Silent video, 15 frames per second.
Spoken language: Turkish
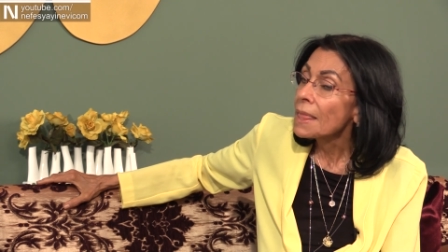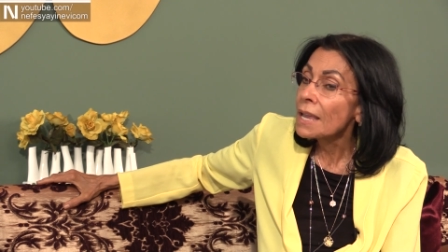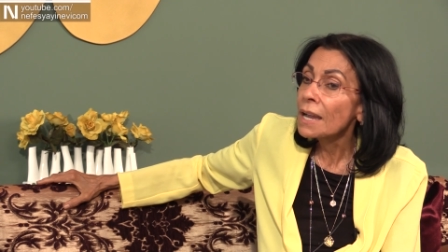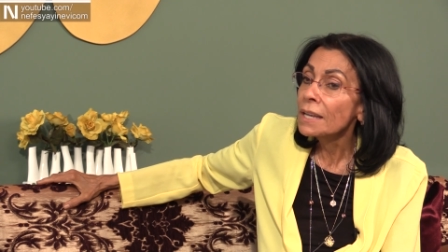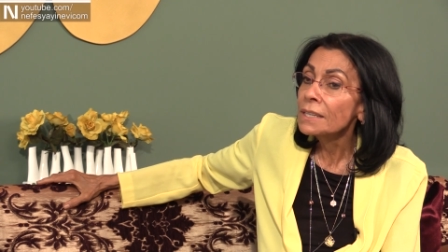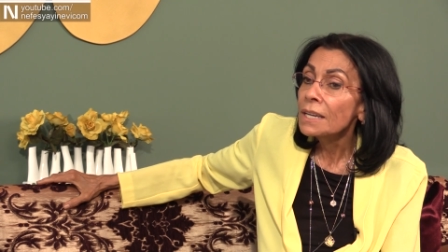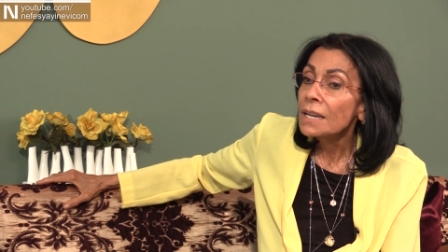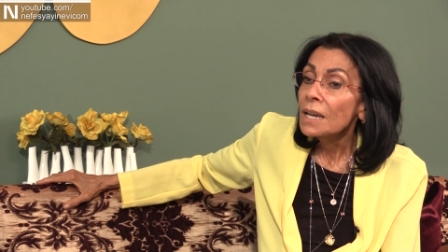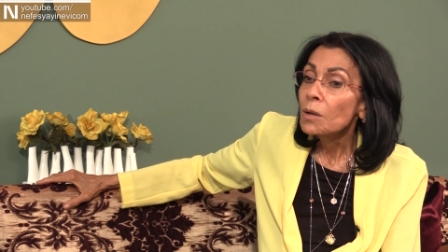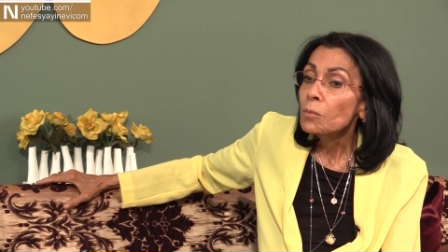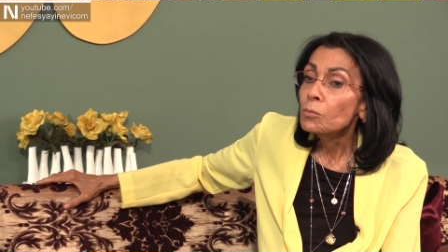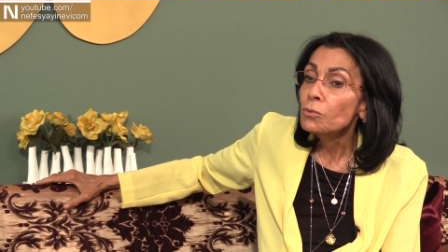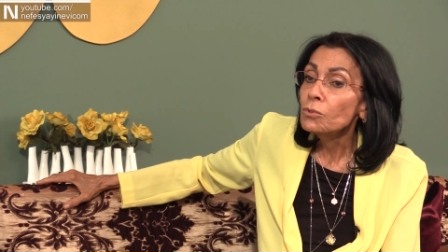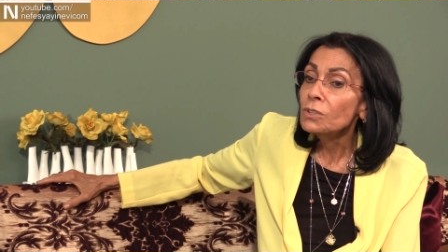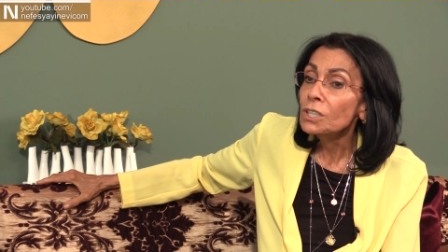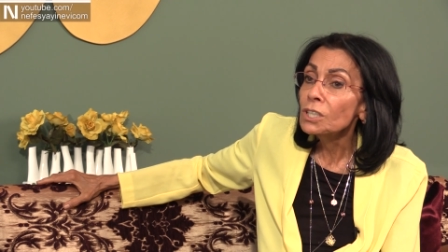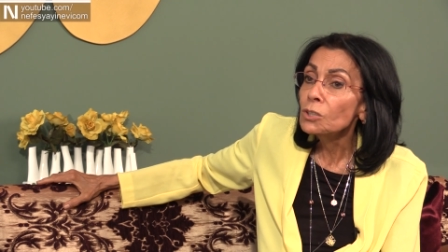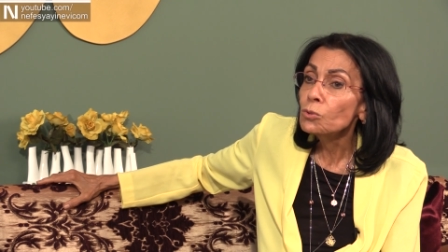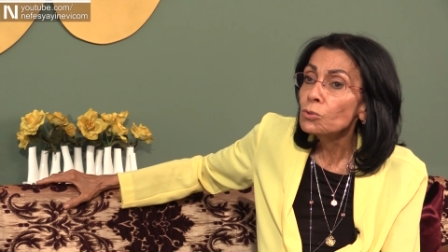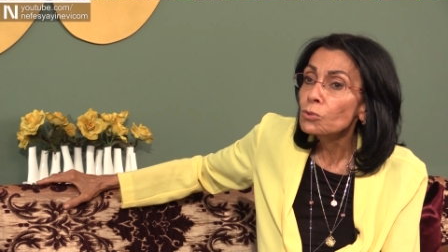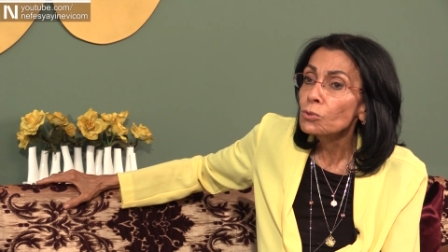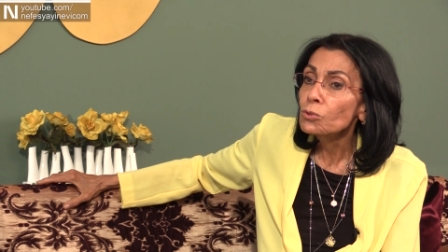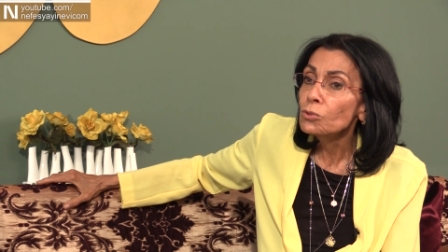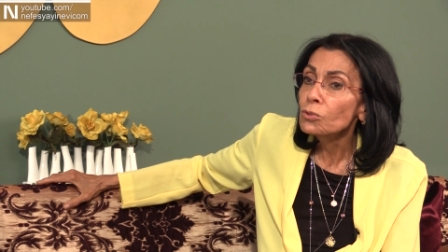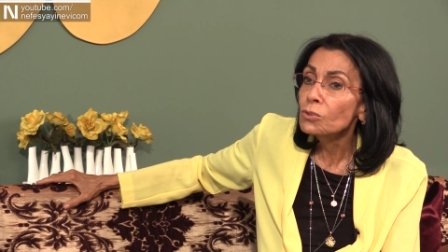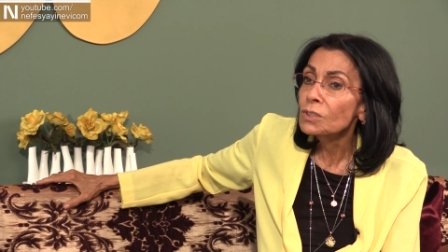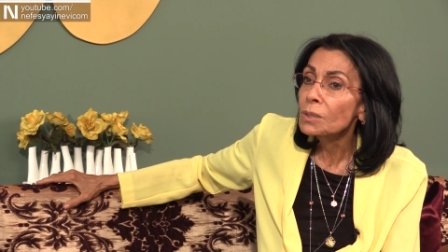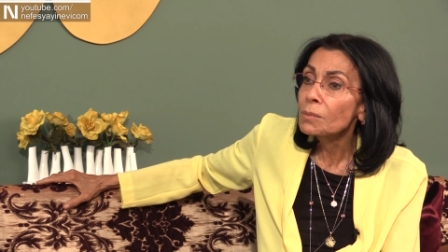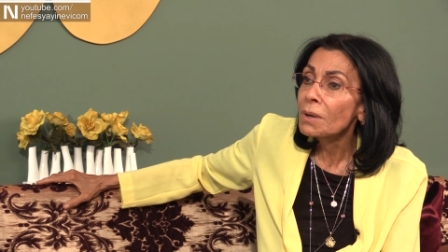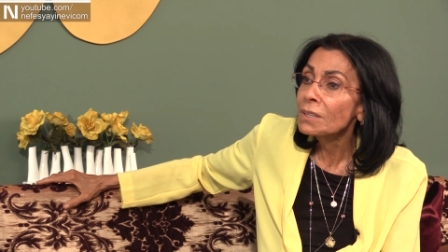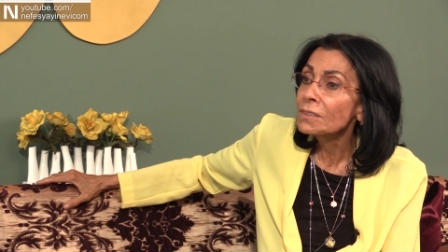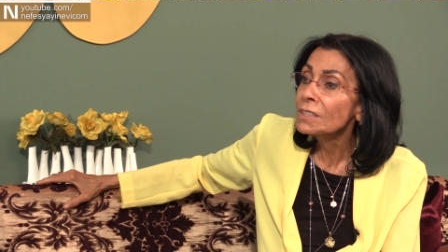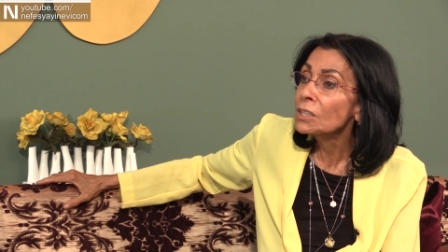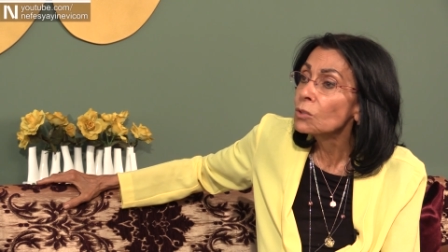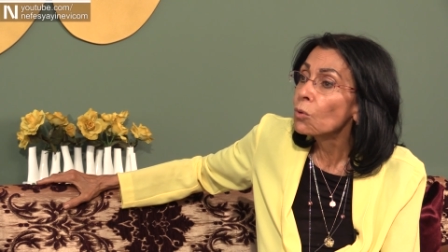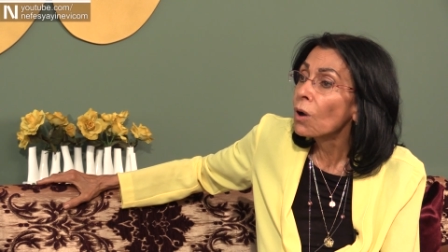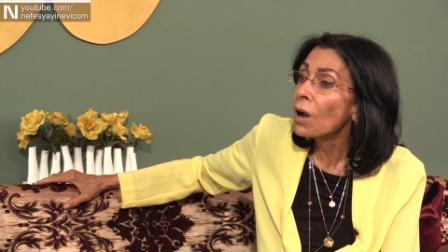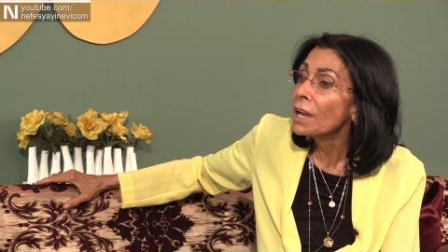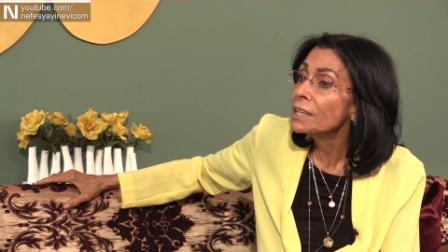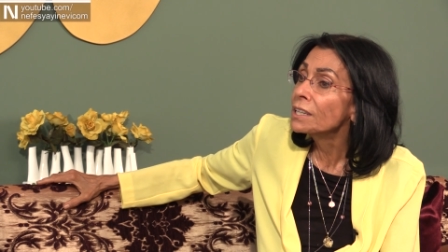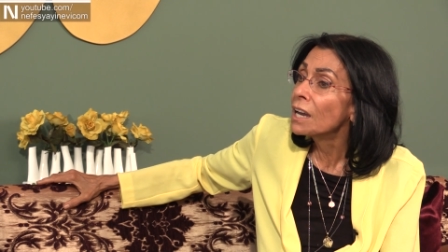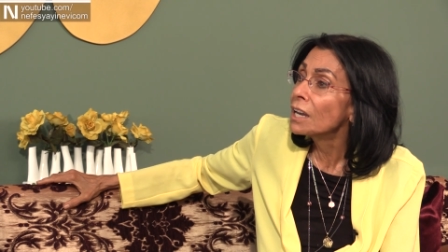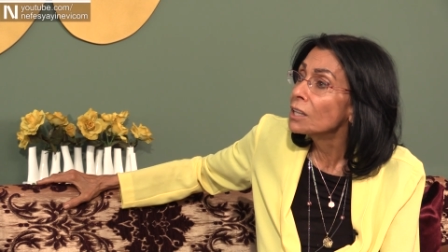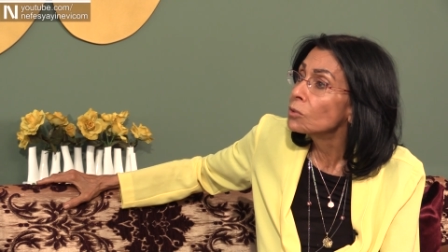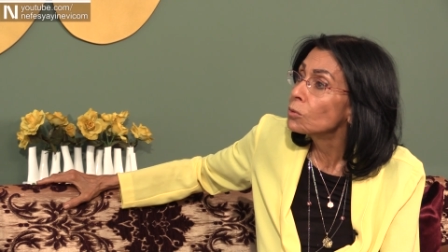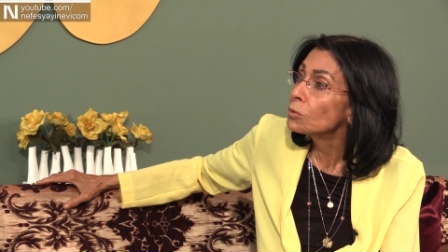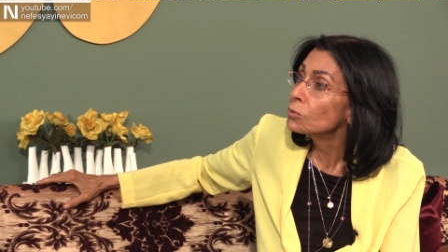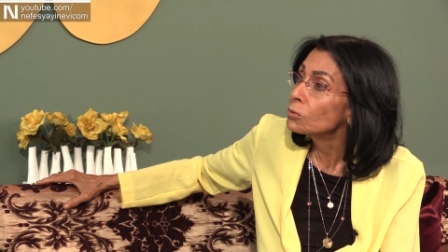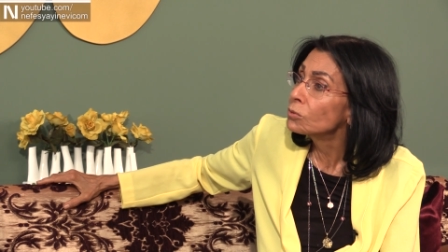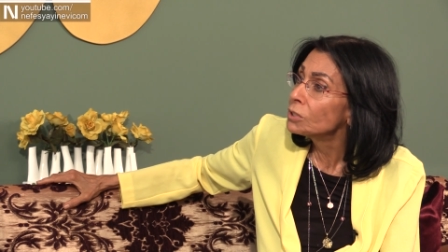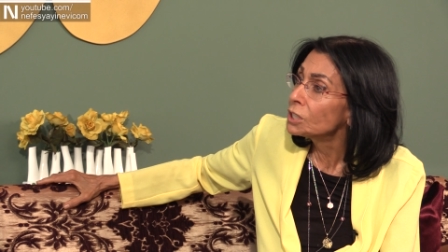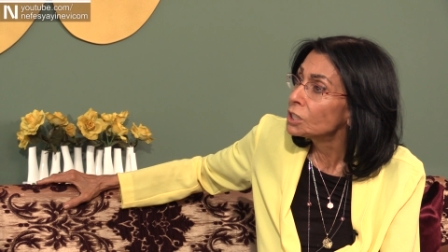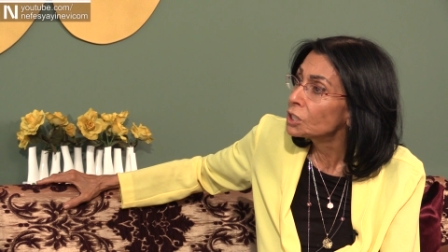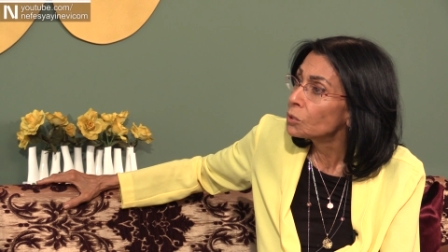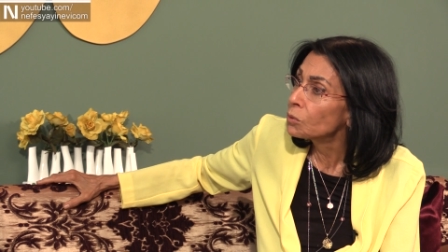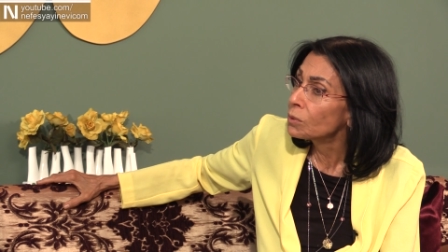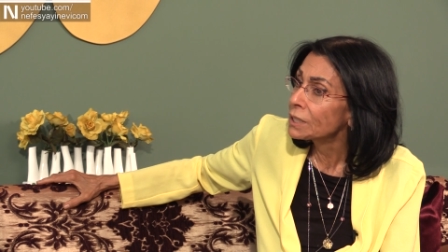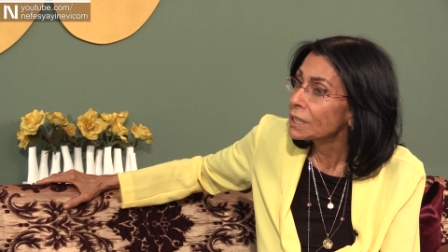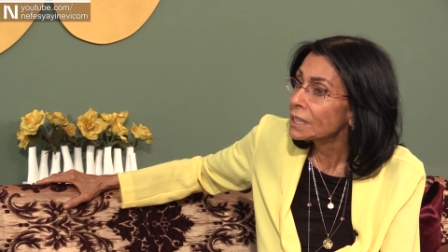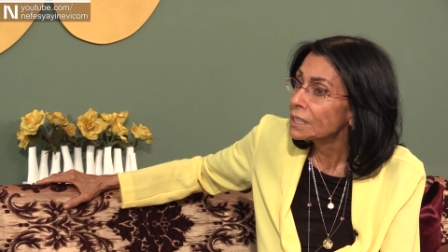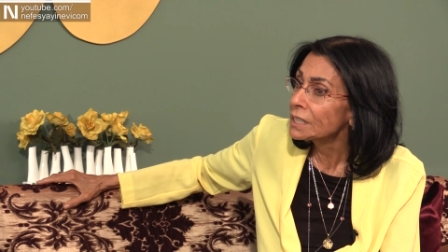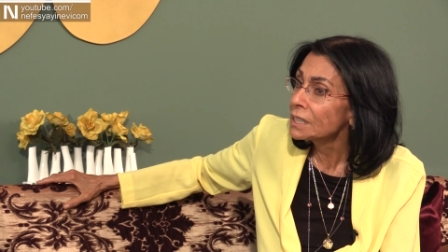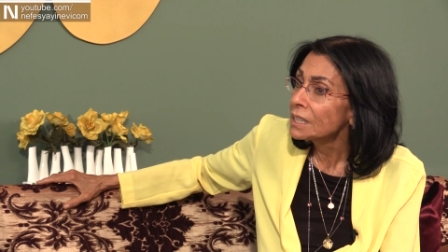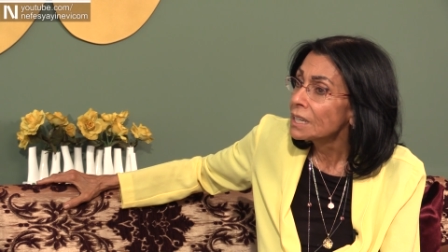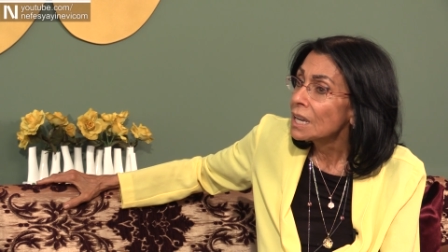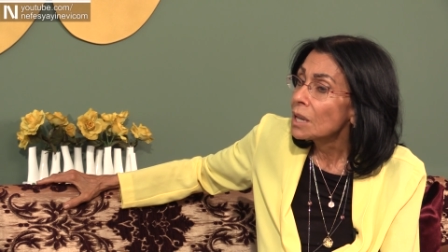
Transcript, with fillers: Yani bunları düşündüğün zaman senin o hayran olduğun nice ülkenin